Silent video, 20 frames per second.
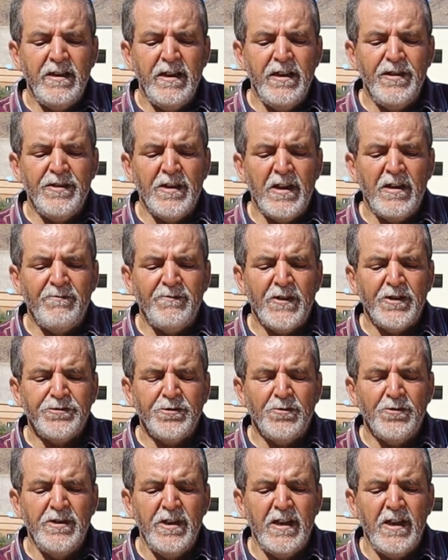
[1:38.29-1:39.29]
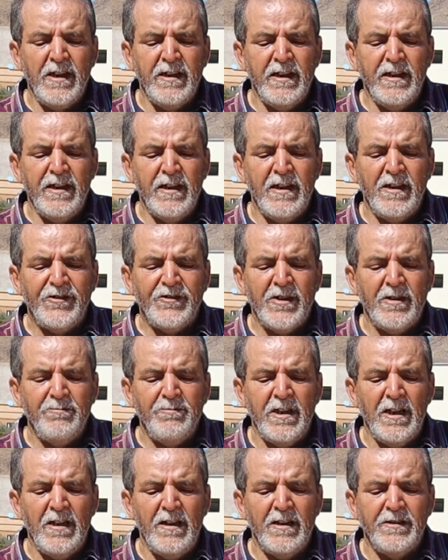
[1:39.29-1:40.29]
إضافة ياء
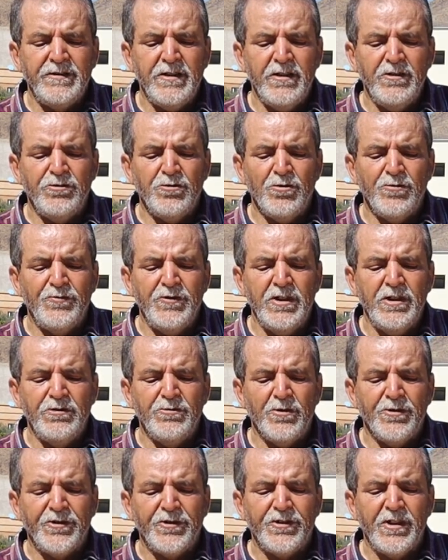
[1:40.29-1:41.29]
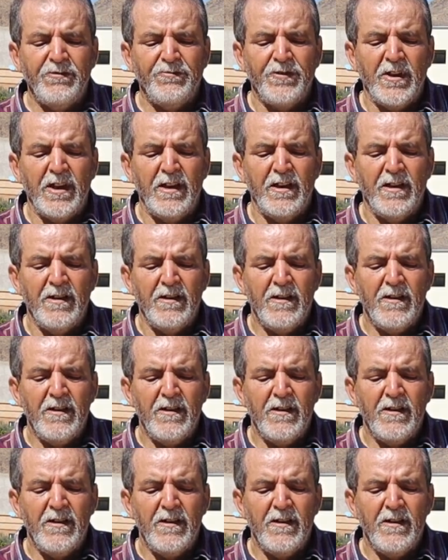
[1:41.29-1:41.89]
النسب التي تفيد الصفة